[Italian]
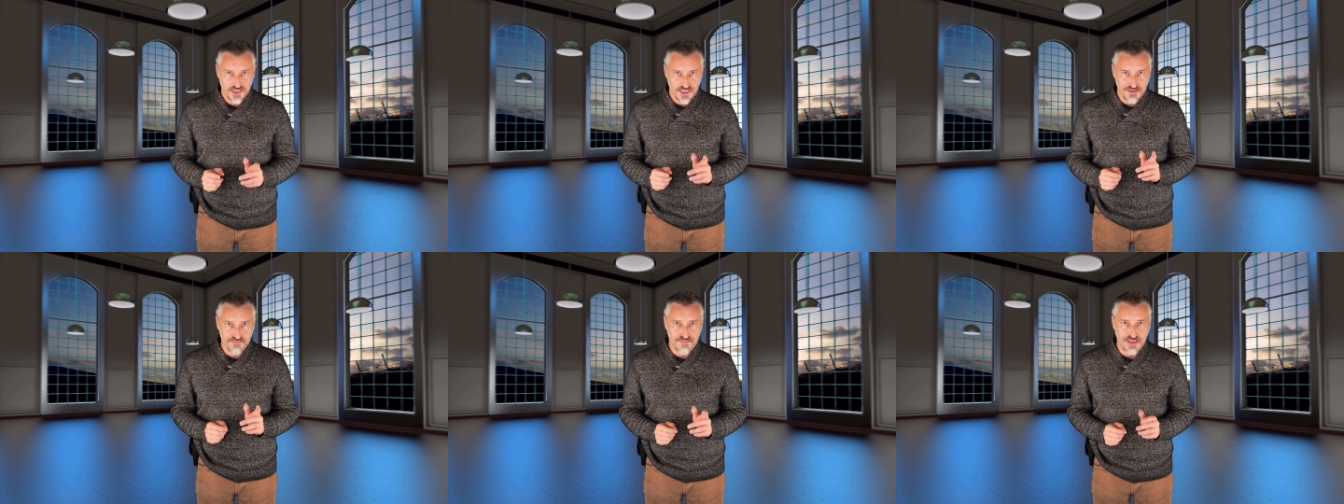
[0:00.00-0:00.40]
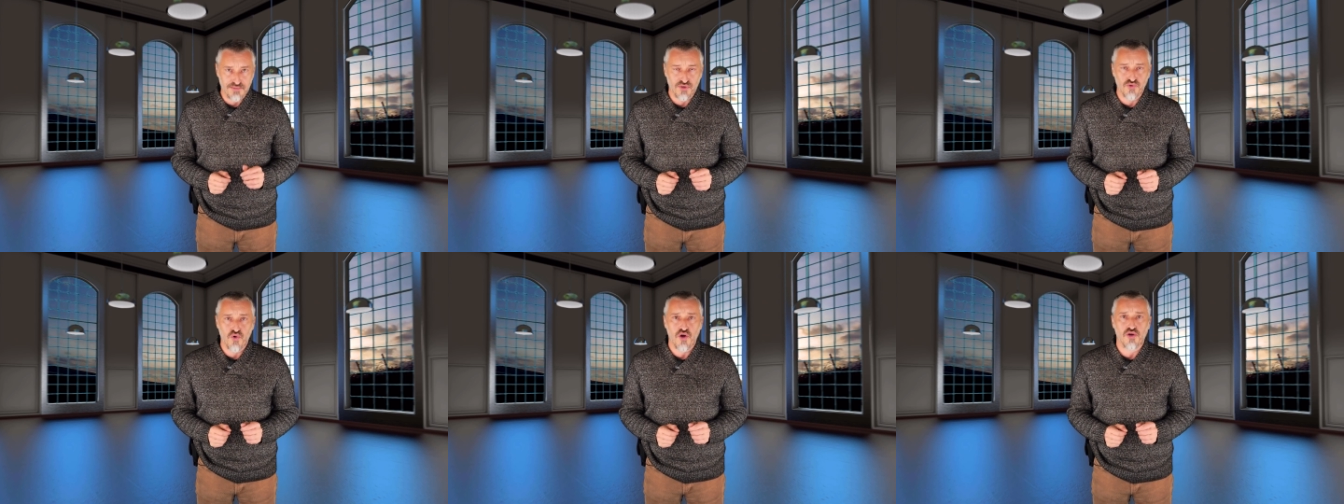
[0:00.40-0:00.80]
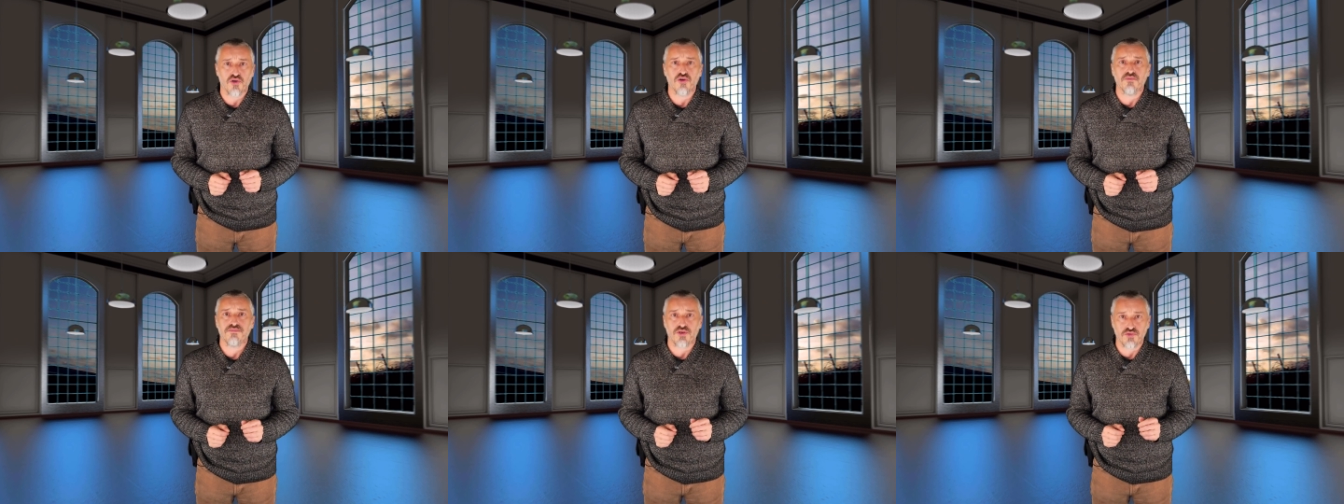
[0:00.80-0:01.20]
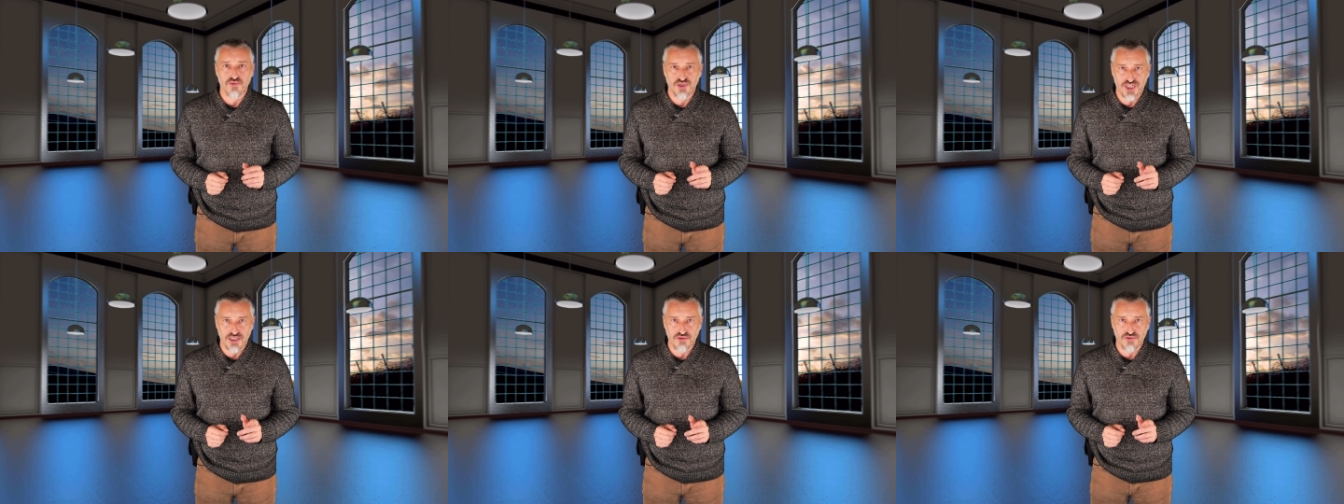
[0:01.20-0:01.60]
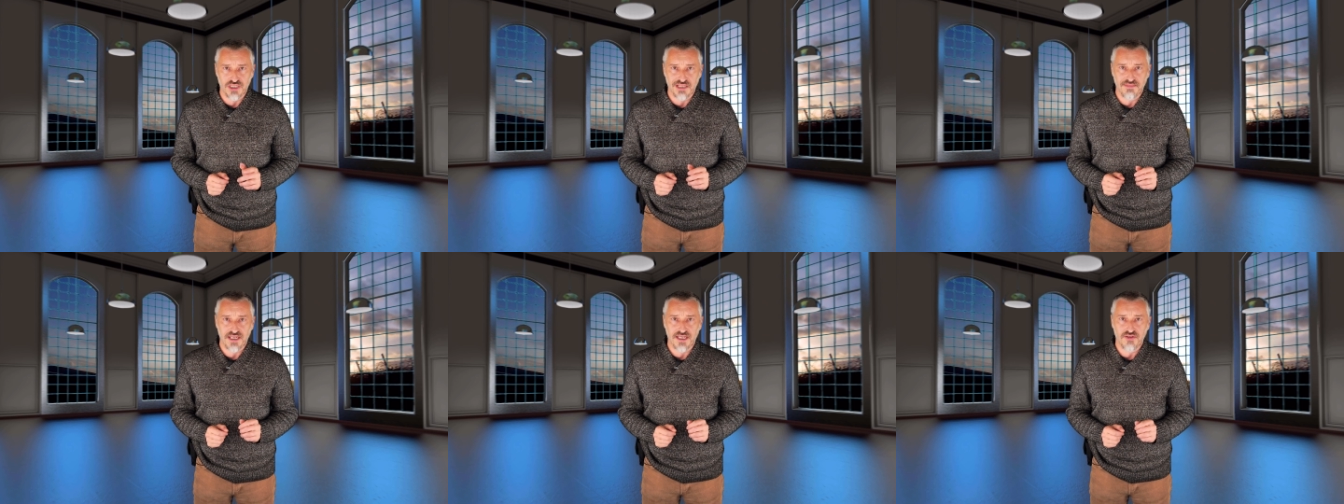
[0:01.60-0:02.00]
in primo luogo
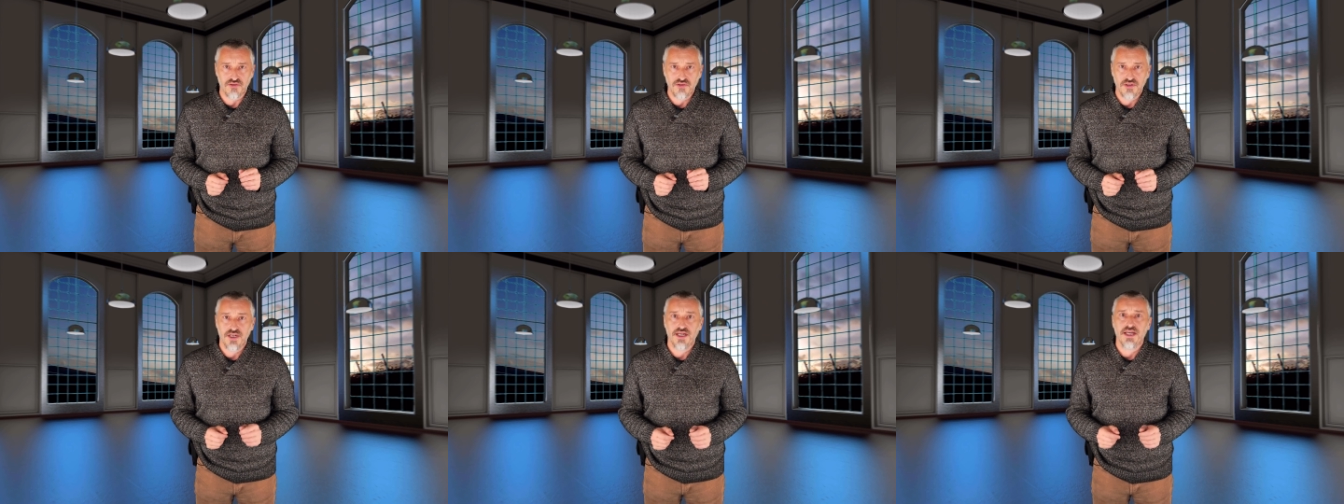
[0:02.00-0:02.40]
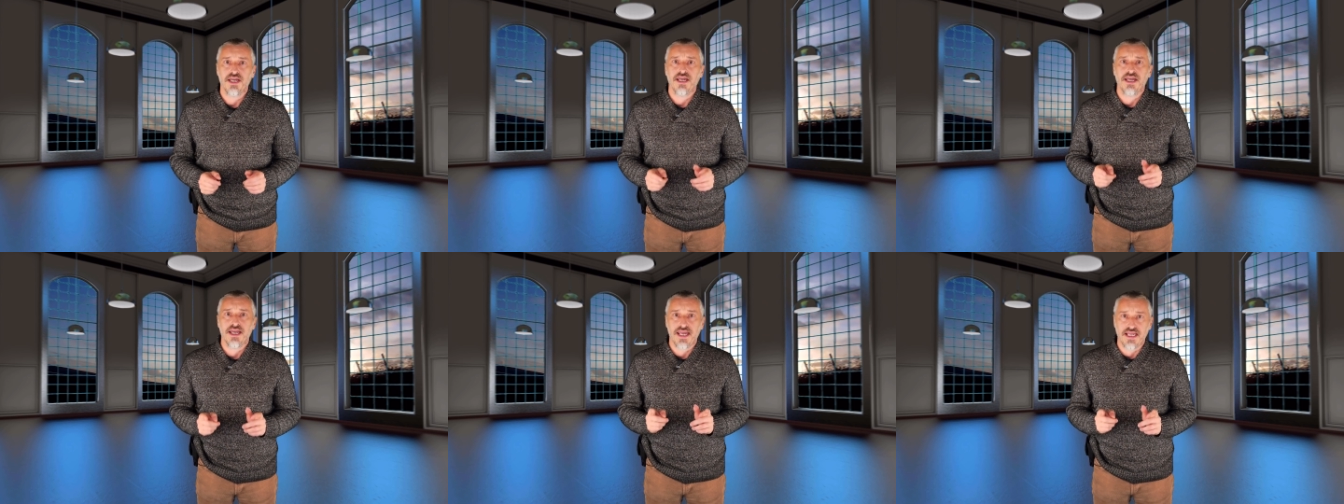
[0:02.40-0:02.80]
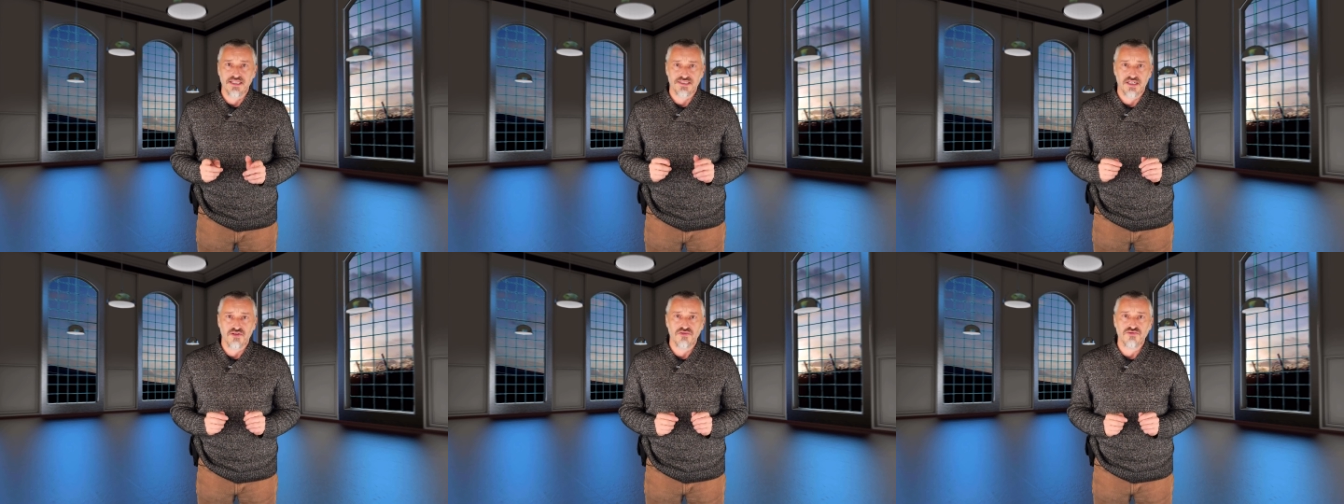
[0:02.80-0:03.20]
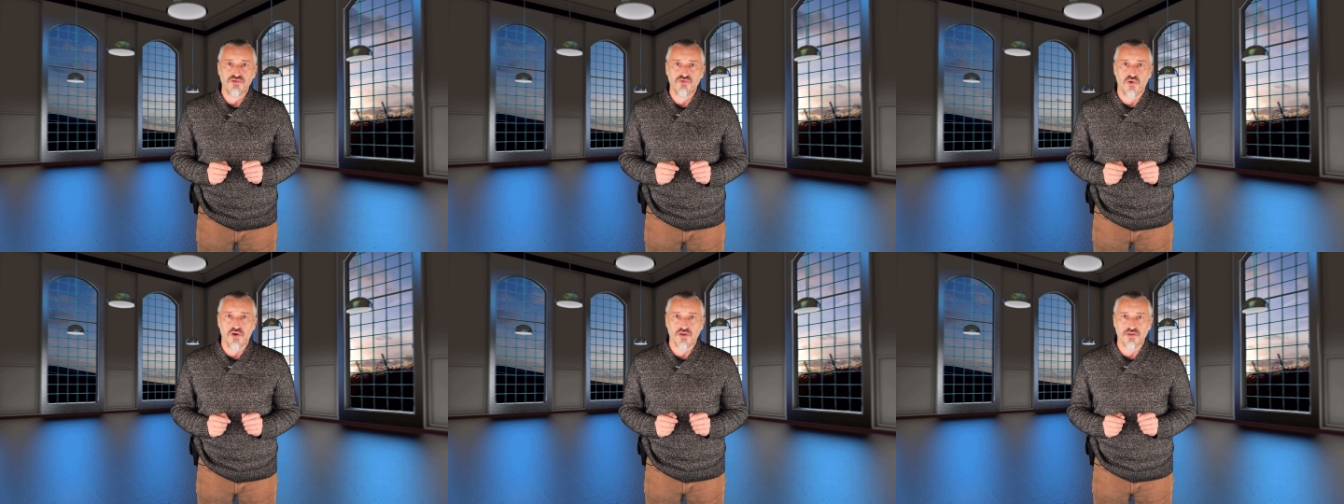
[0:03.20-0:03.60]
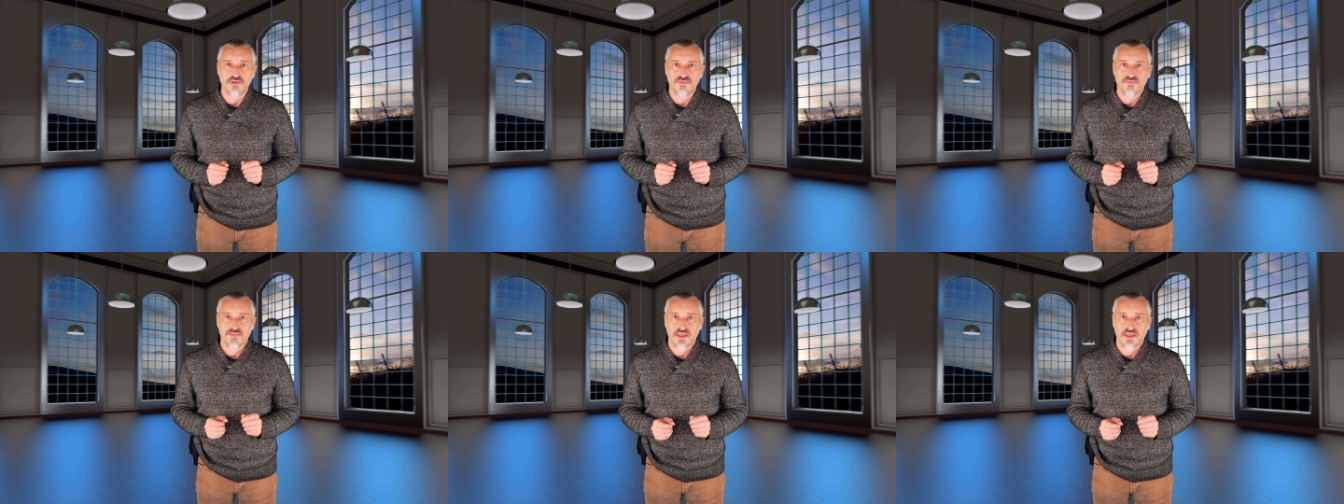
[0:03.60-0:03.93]
producendone meno e in secondo luogo